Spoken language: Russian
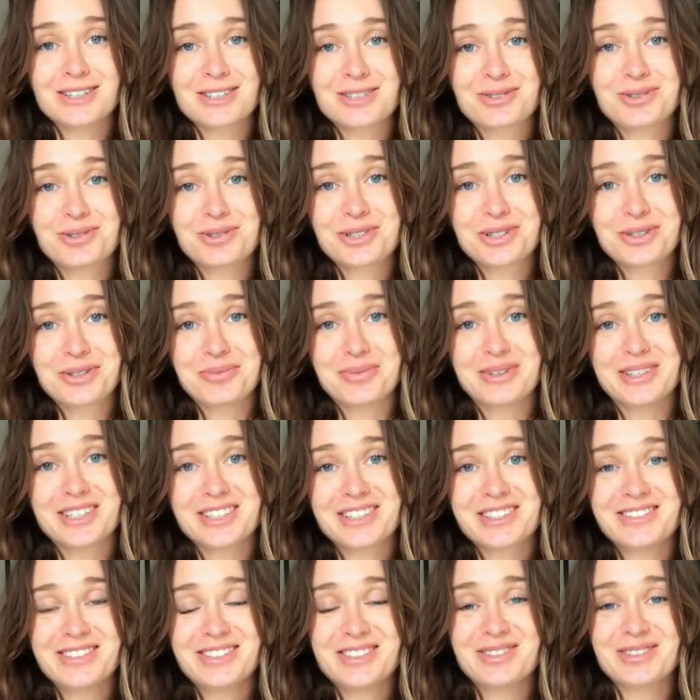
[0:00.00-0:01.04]
скушать, у меня
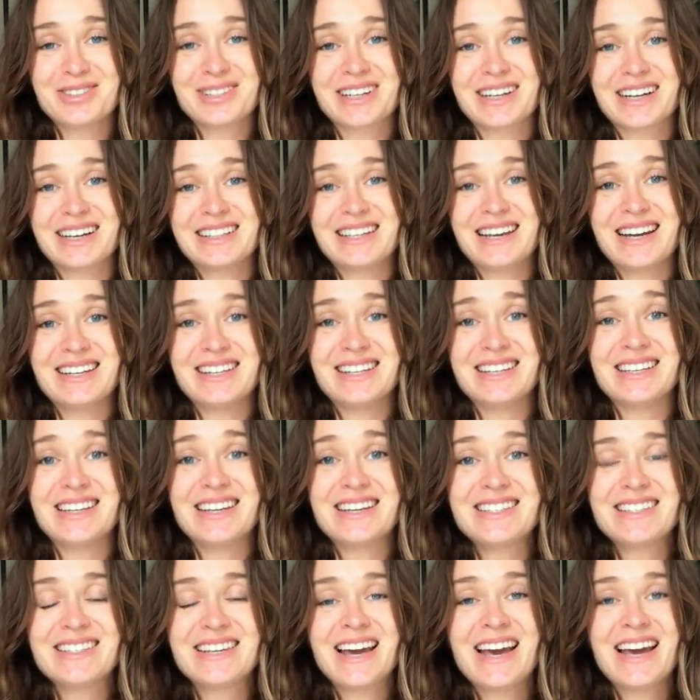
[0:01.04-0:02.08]
даже видео на канале
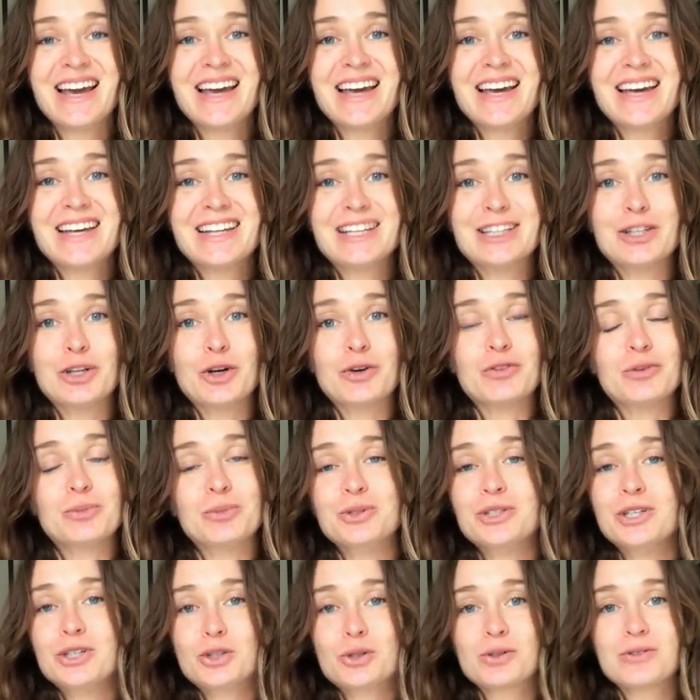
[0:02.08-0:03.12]
есть, но вы
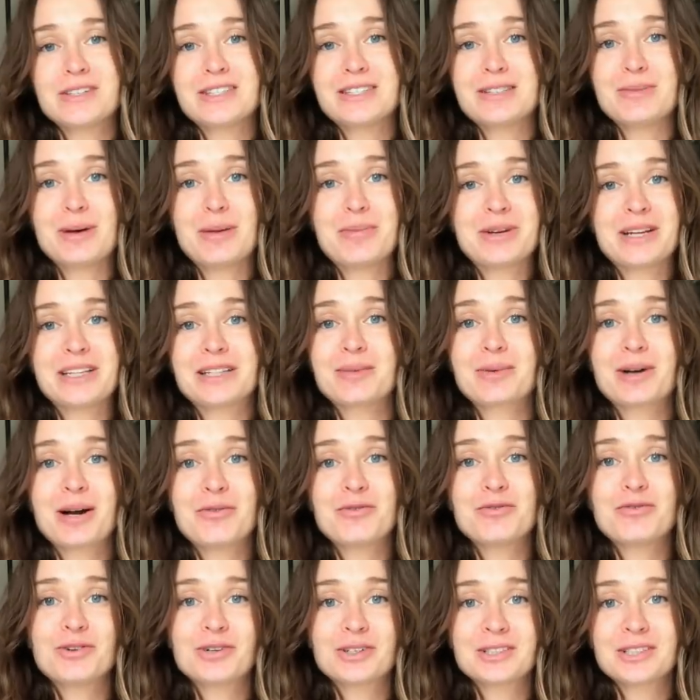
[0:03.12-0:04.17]
будете чувствовать себя при этом
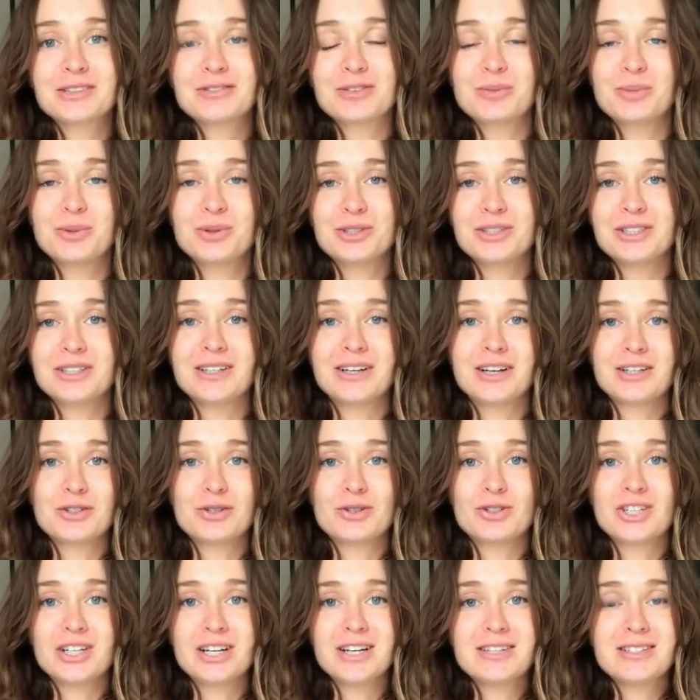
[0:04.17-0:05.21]
комфортно, вы будете
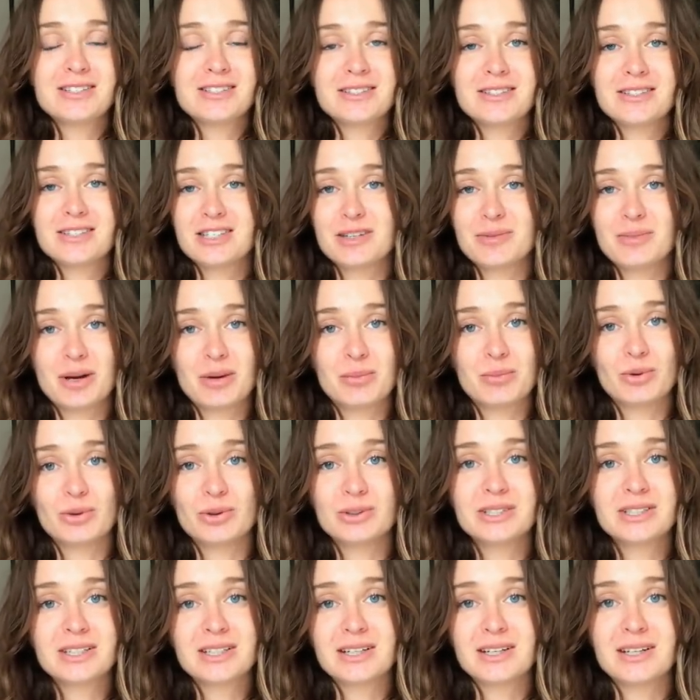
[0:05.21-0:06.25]
ощущать себя
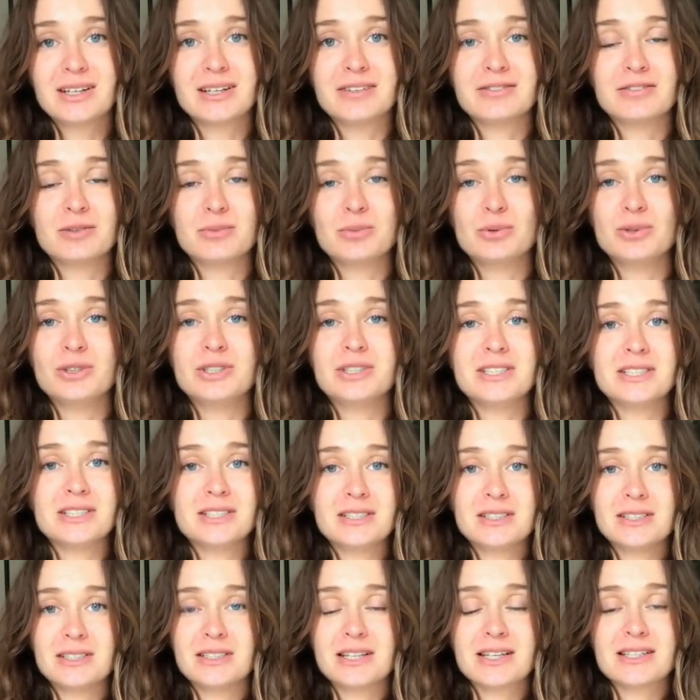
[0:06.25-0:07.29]
бодро, а вы
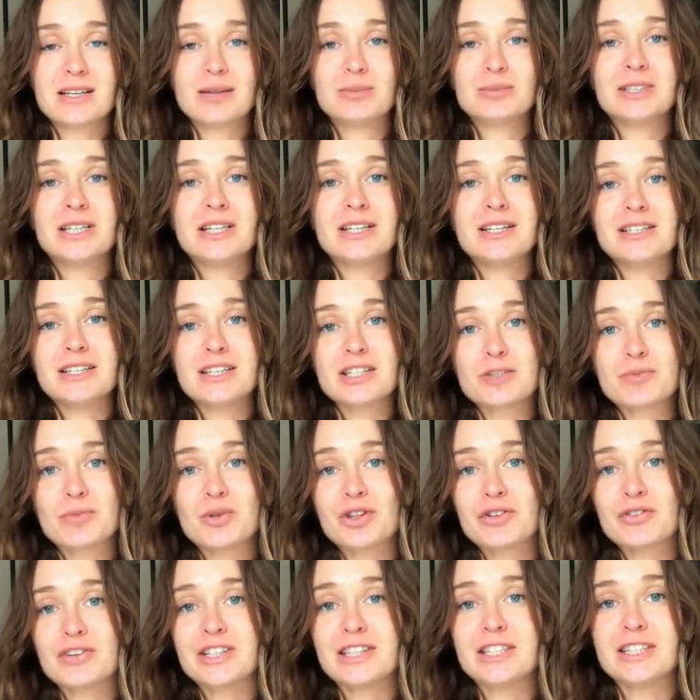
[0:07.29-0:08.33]
будете на самом деле не
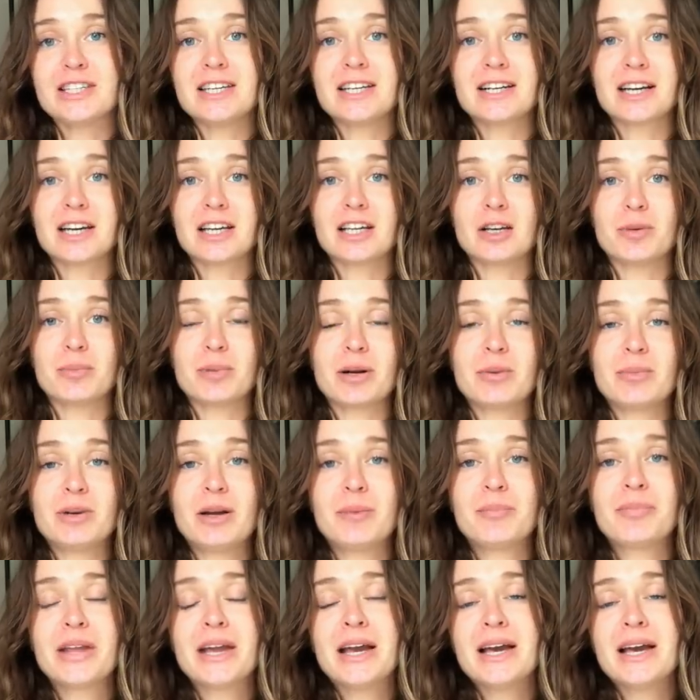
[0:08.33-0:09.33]
испытывать никаких такие проблемы.